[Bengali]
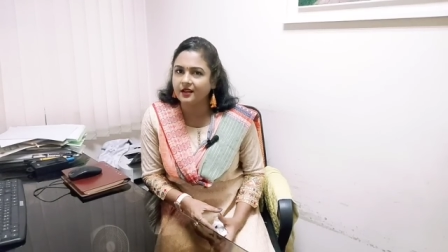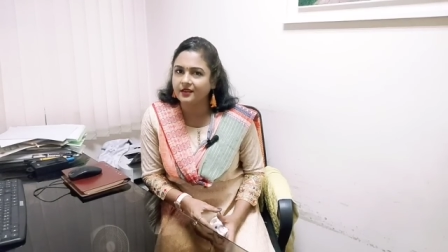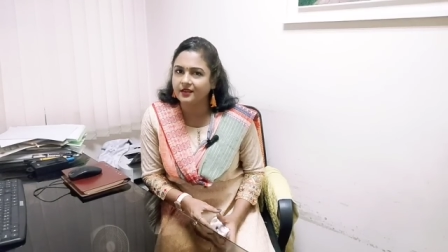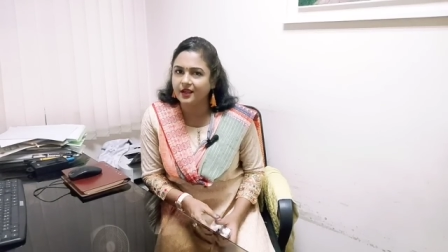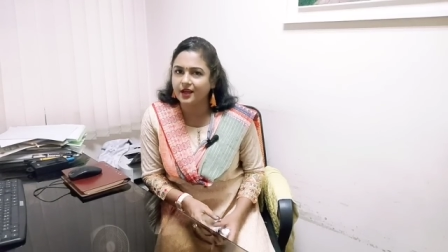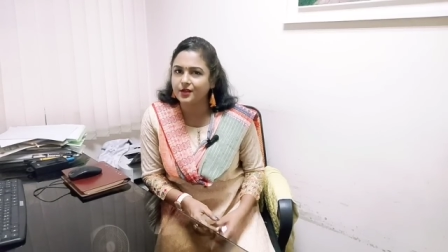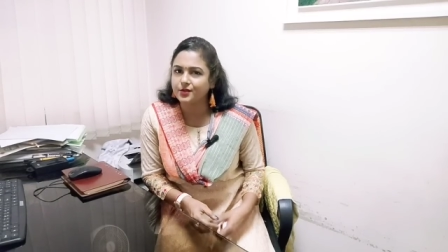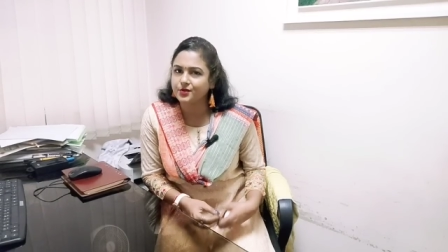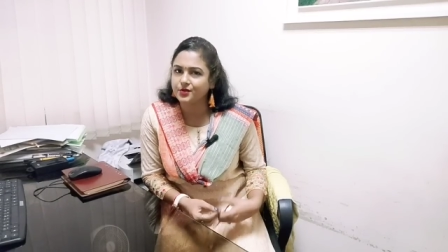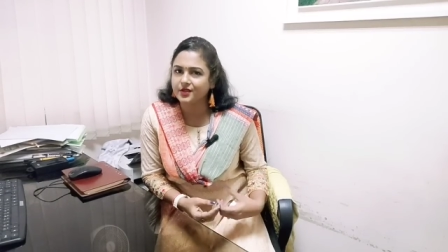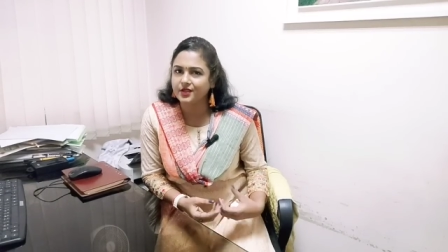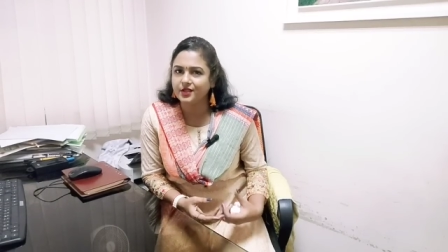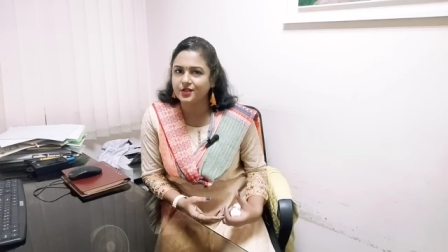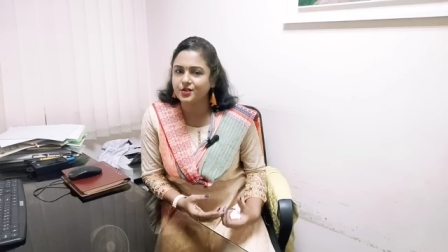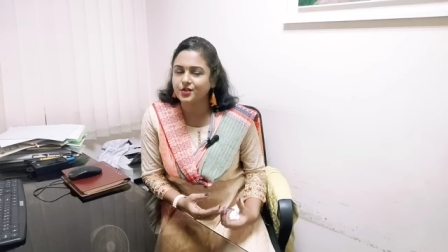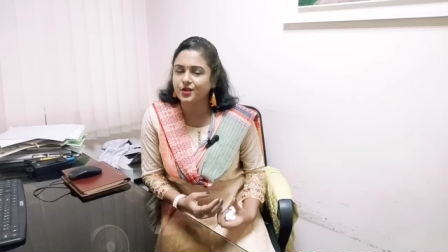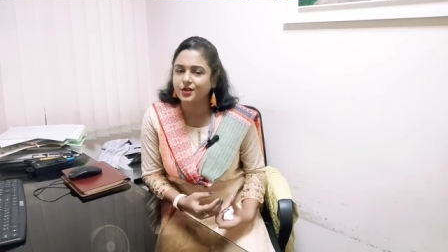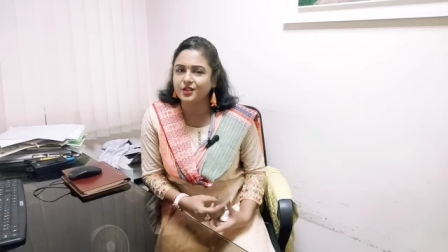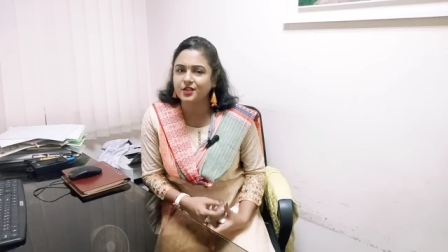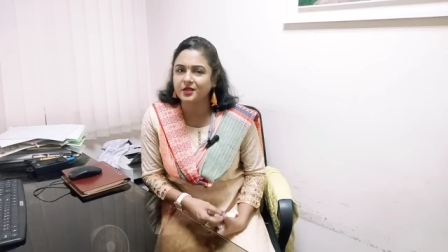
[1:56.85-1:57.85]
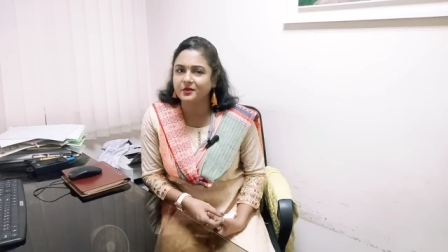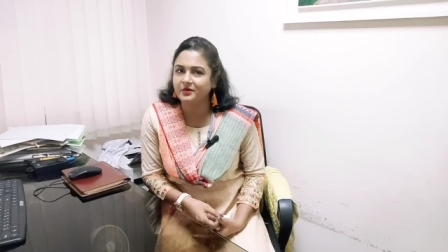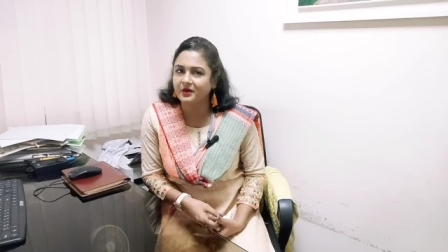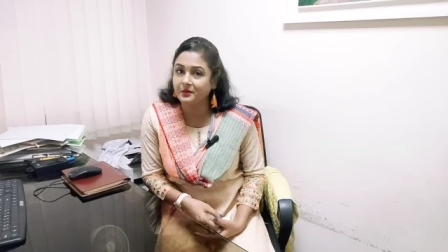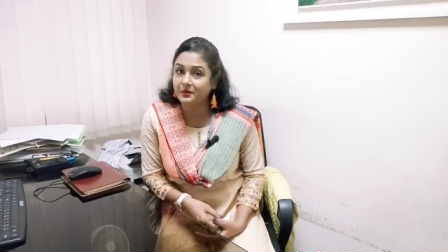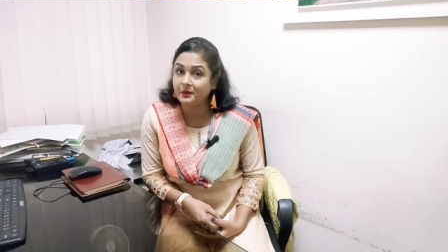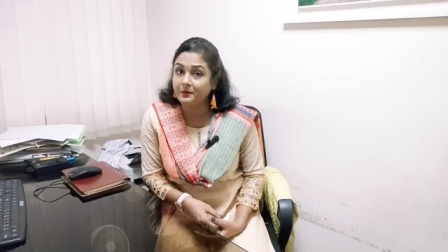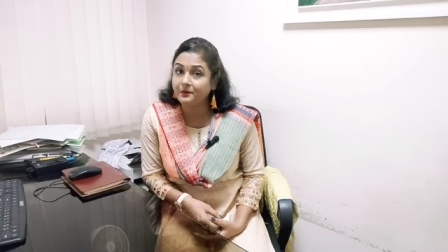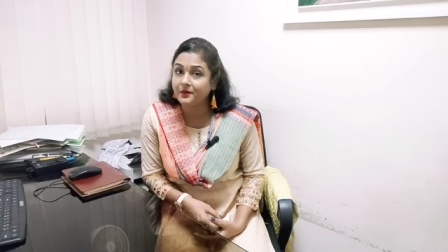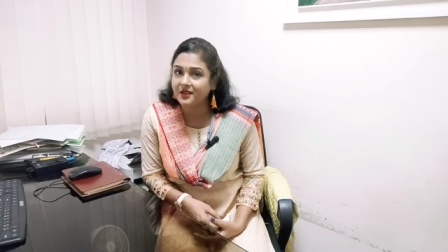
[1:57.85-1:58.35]
তা যদি
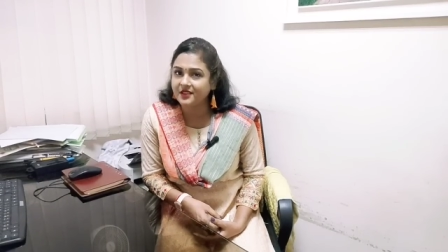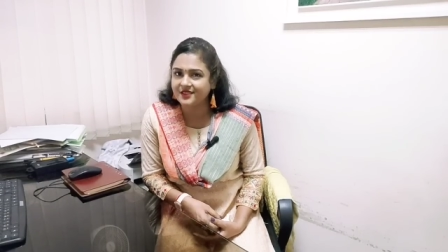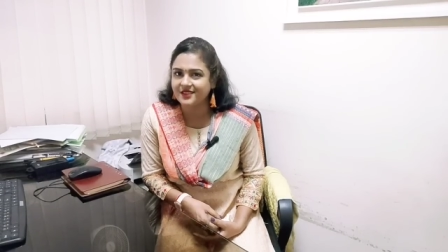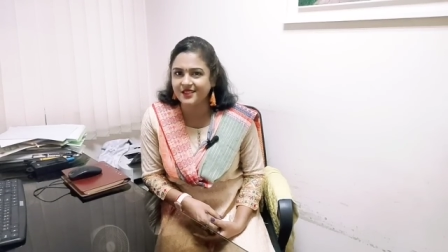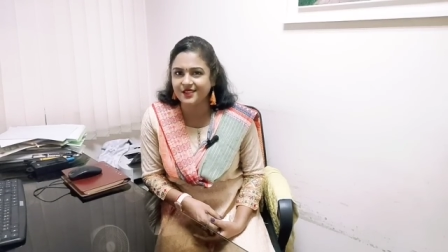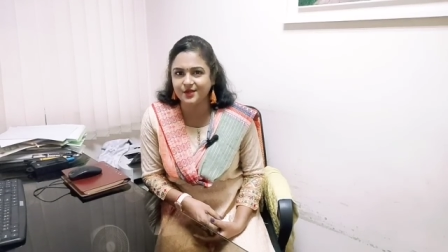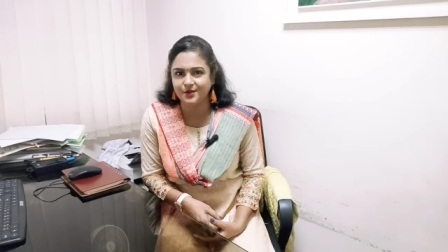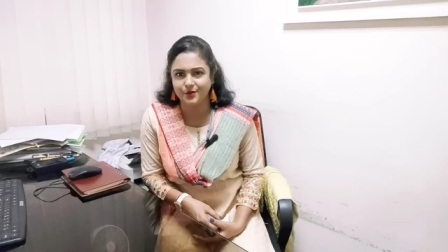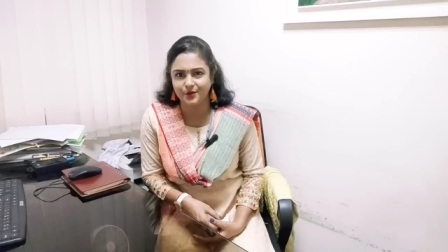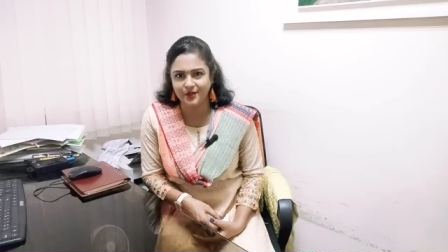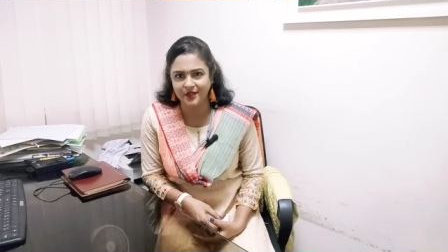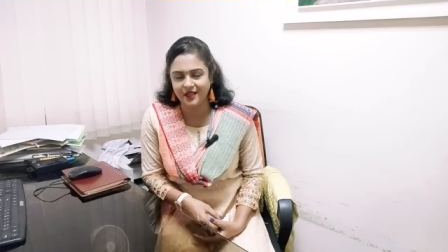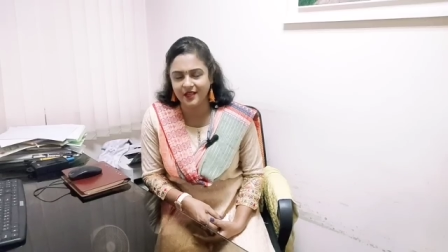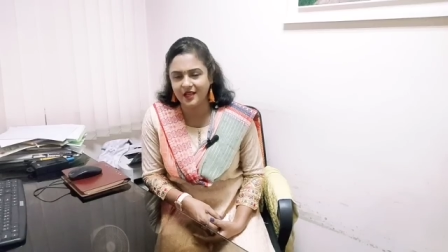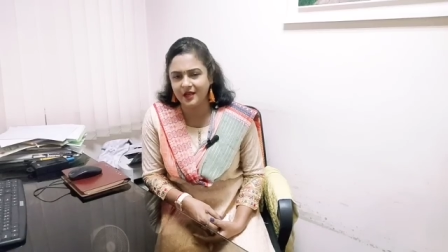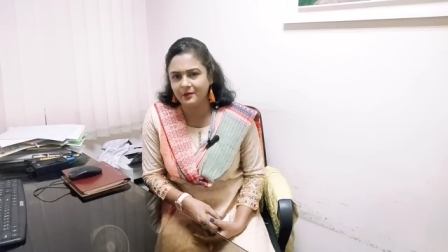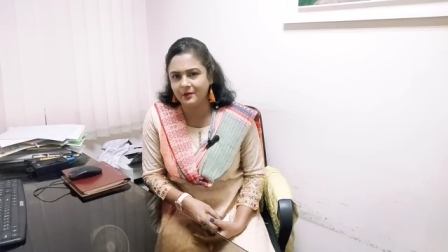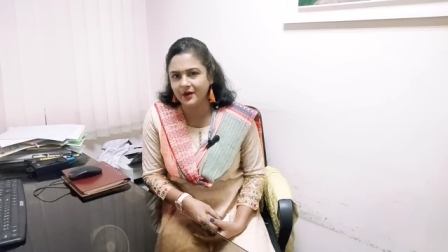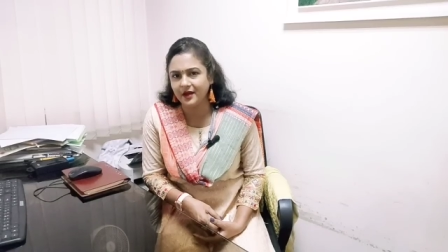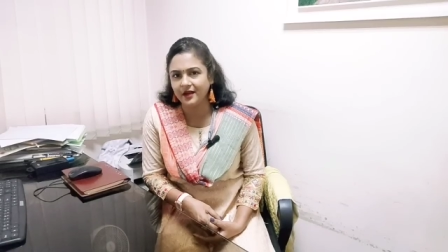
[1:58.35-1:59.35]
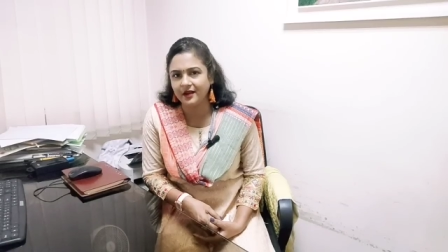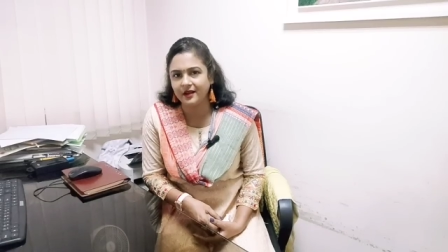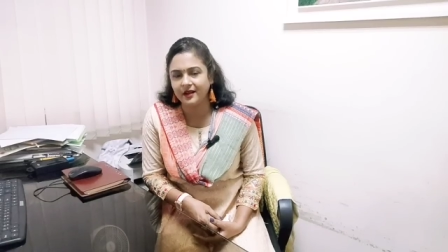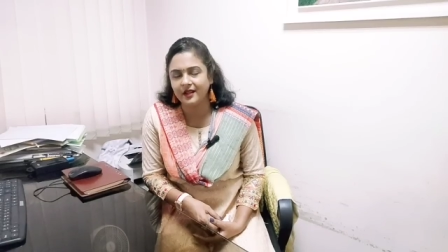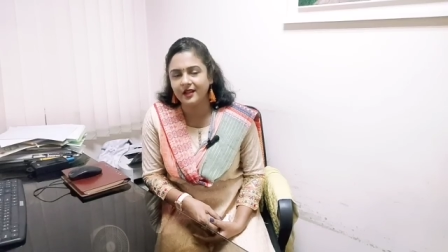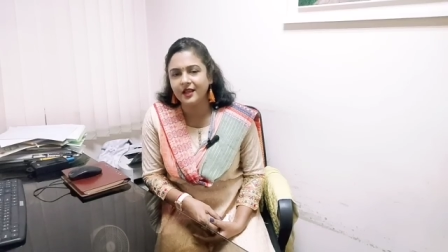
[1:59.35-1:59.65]
সঠিকভাবে প্রেজেন্ট করতে না পারেন